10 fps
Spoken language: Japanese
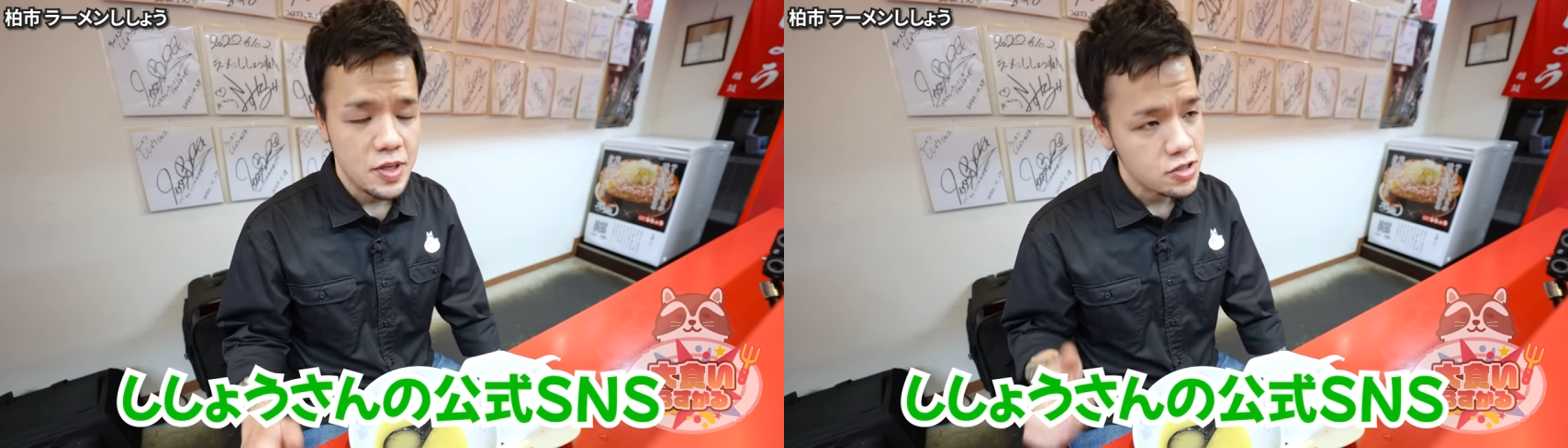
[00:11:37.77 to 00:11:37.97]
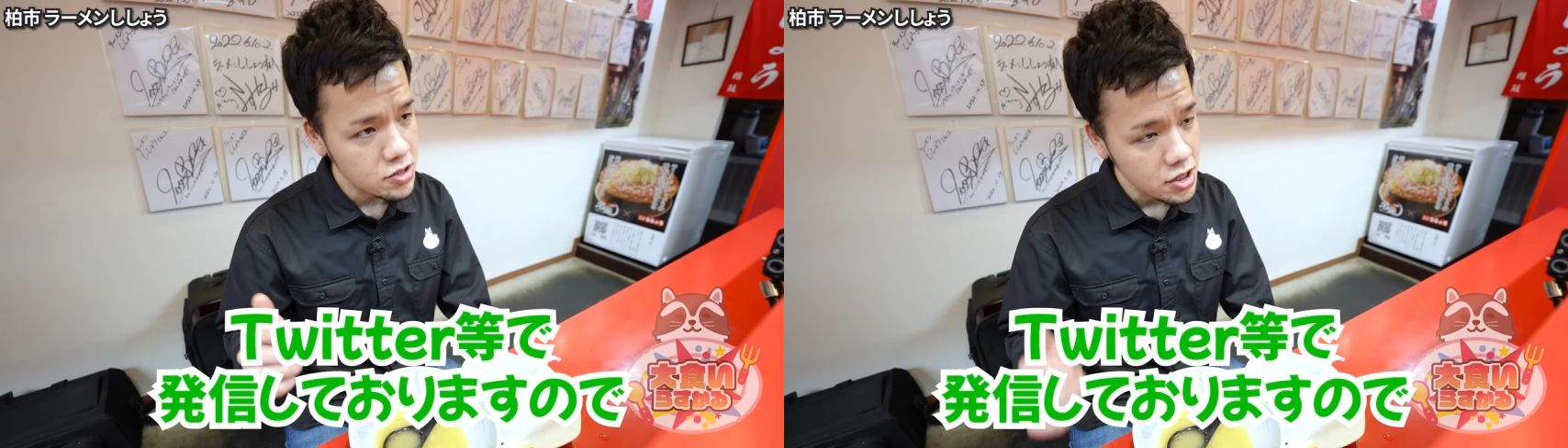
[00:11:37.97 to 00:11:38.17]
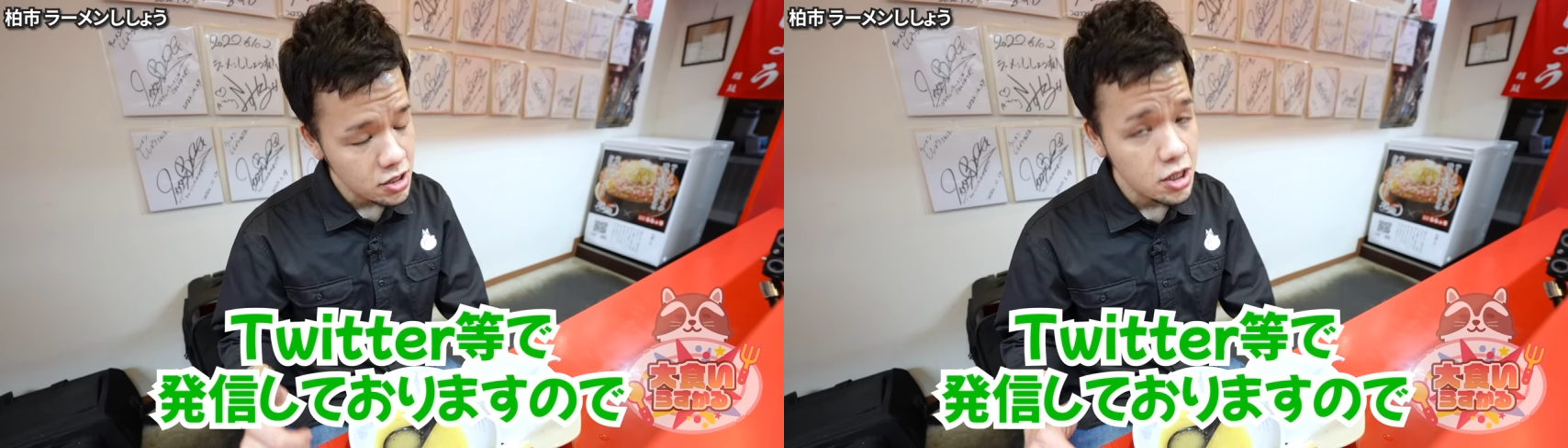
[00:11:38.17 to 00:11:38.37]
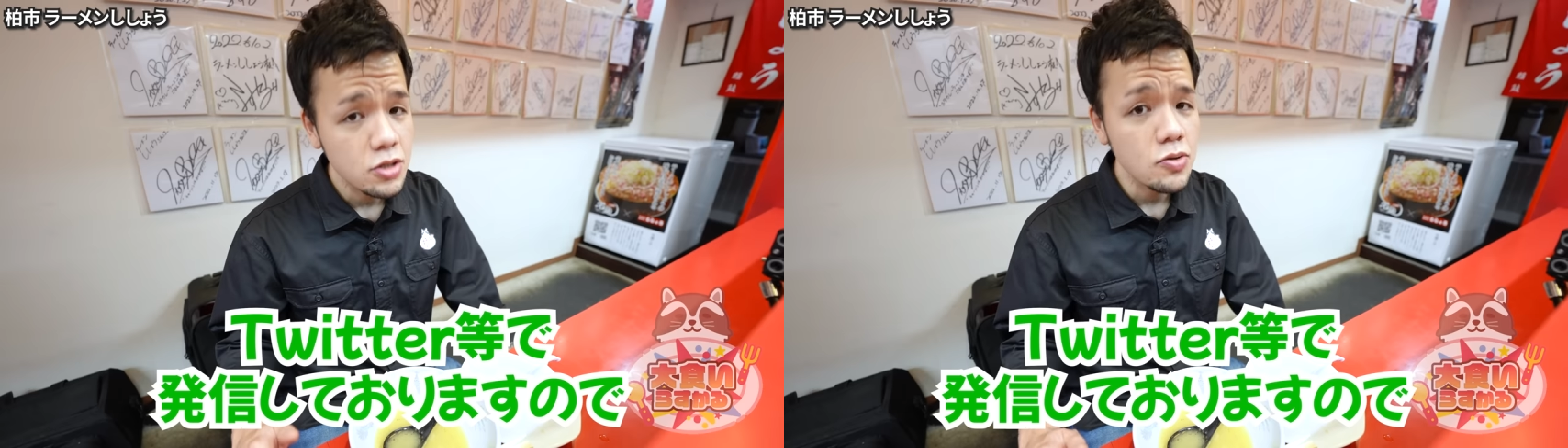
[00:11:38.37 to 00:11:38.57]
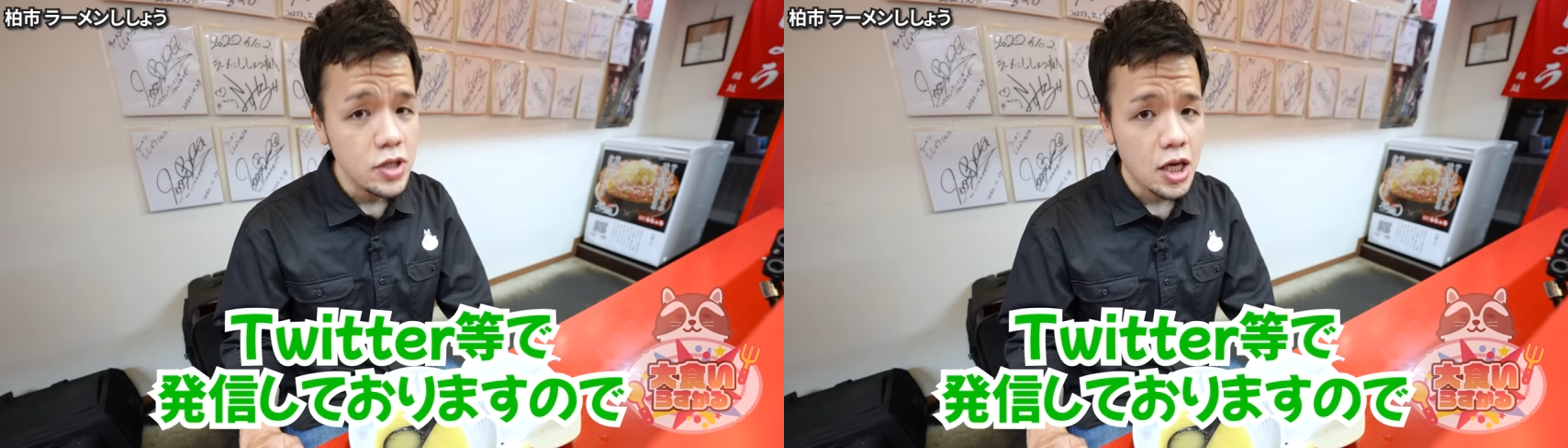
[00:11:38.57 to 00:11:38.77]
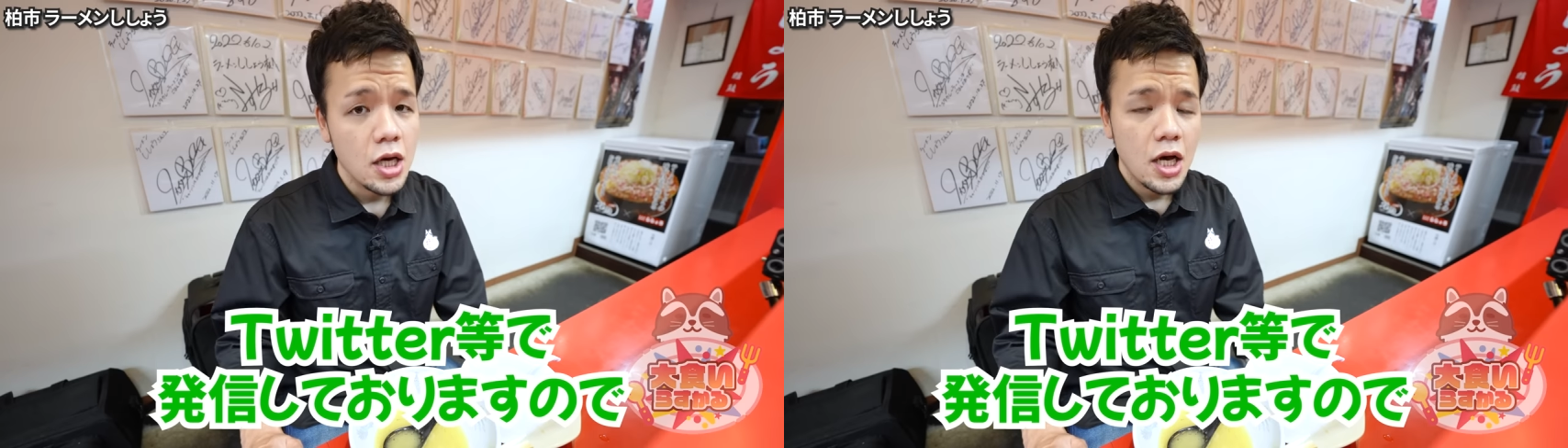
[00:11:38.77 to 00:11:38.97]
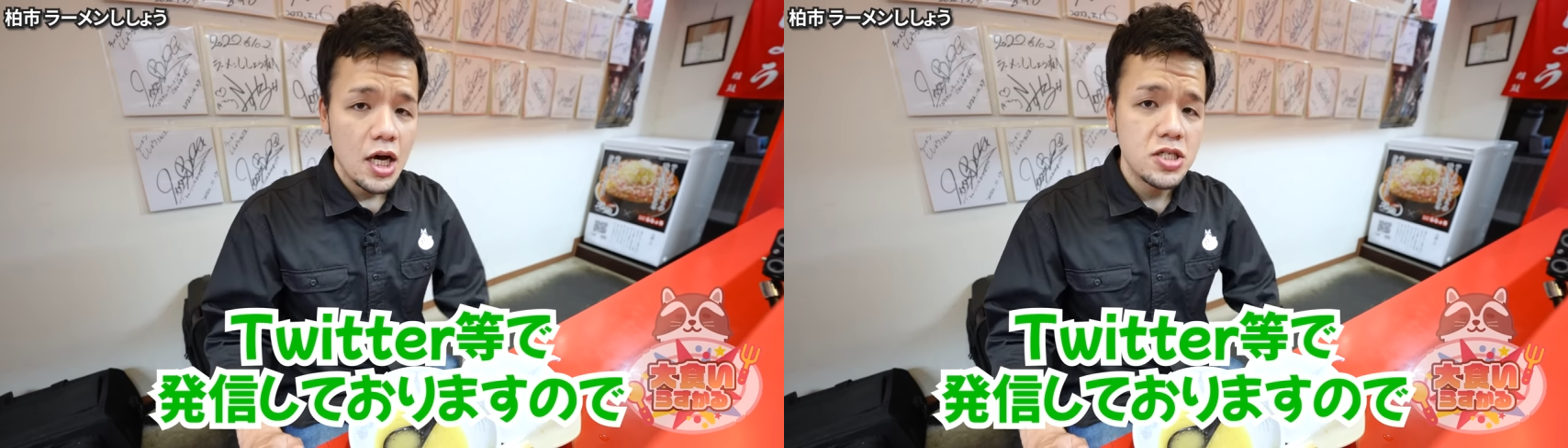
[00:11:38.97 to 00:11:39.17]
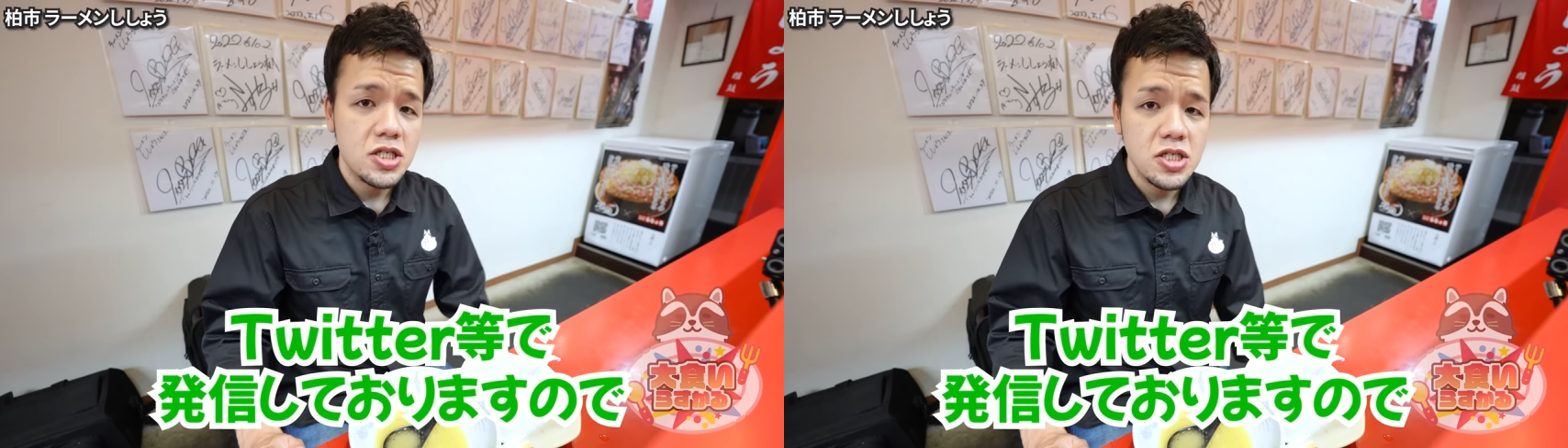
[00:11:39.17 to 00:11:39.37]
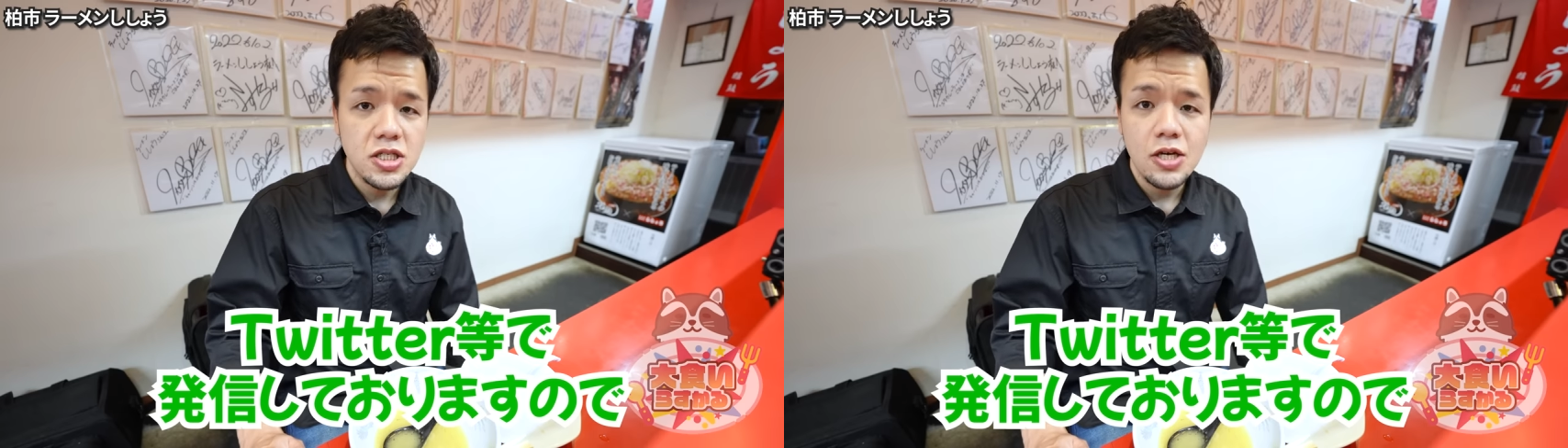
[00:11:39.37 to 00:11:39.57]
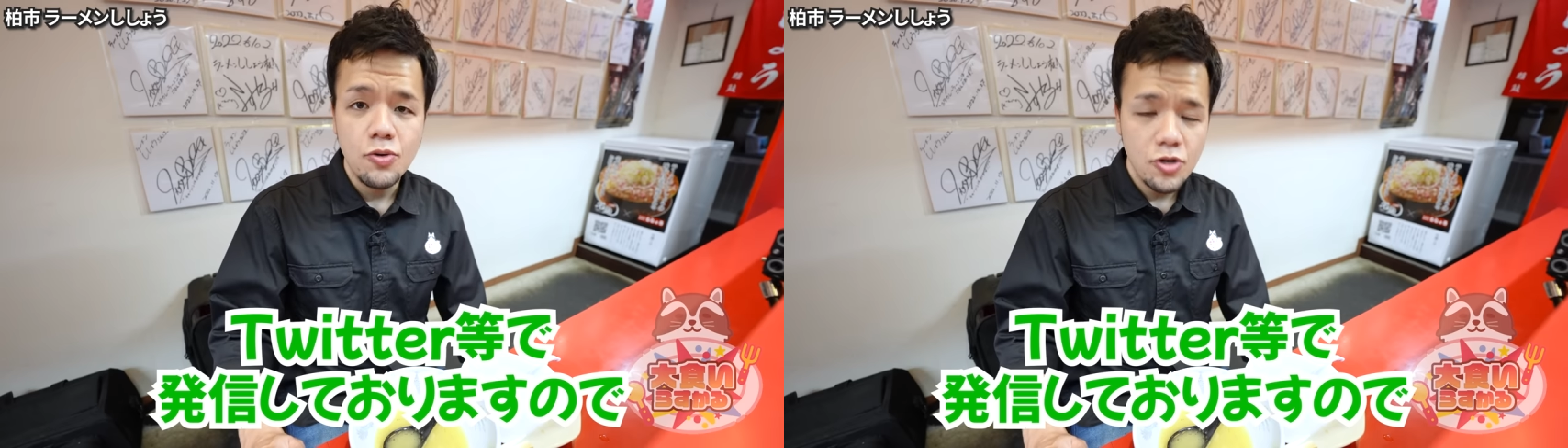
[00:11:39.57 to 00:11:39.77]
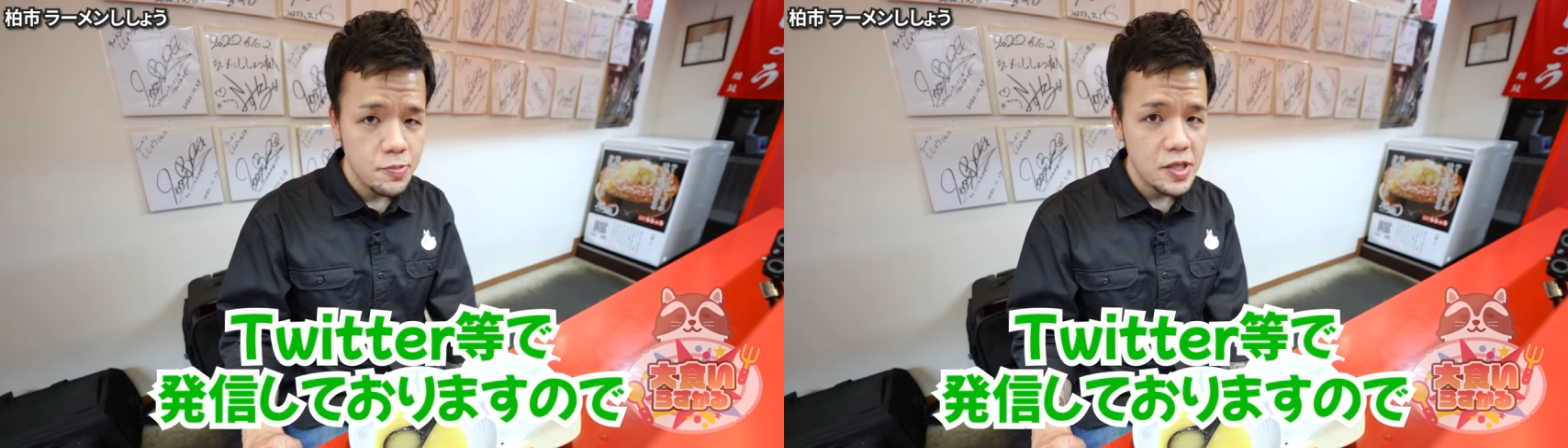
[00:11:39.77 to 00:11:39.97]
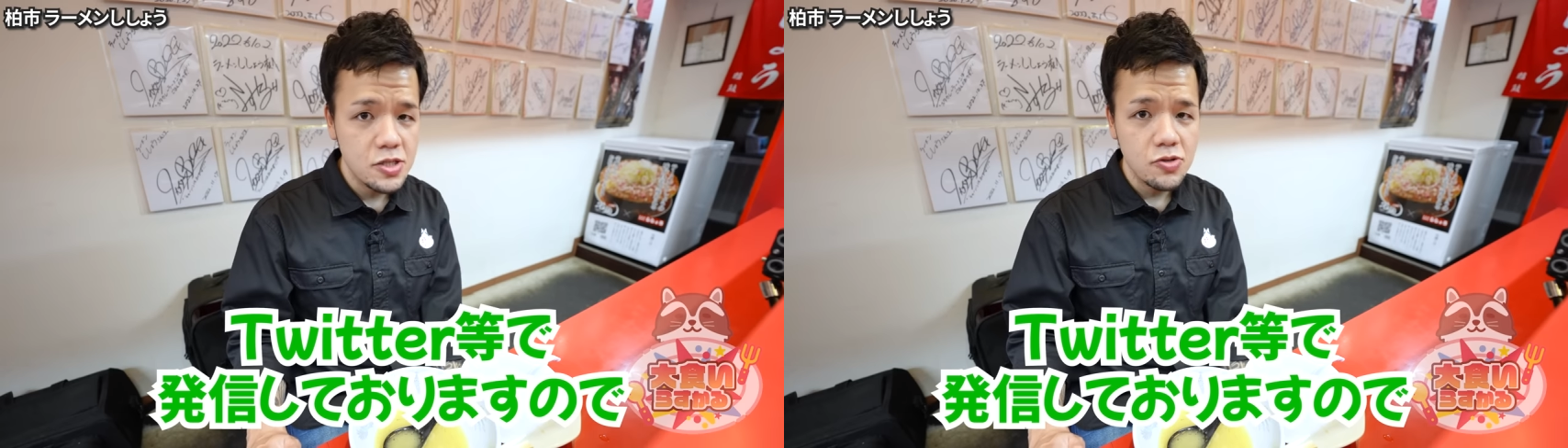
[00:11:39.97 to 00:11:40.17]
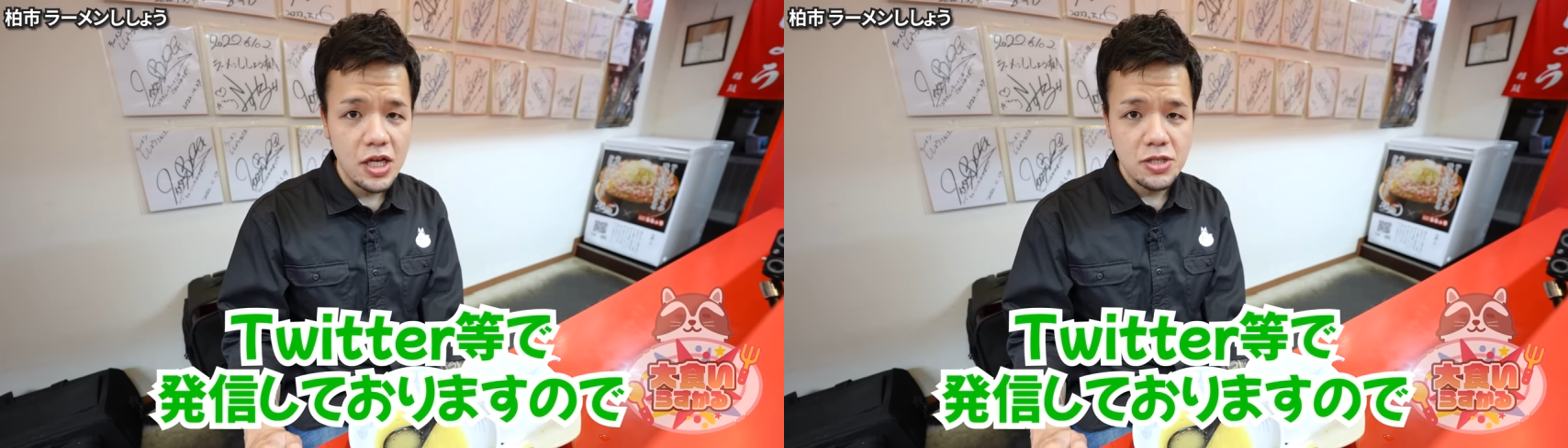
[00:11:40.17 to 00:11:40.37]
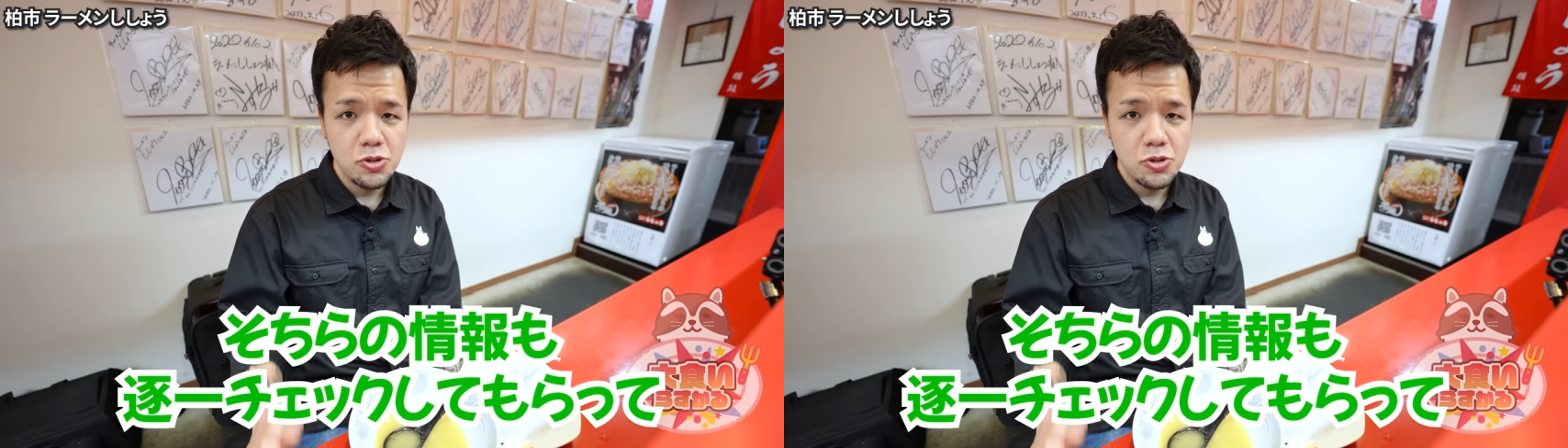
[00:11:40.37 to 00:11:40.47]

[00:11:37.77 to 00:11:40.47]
まあ、Twitter 等で発信しておりますので、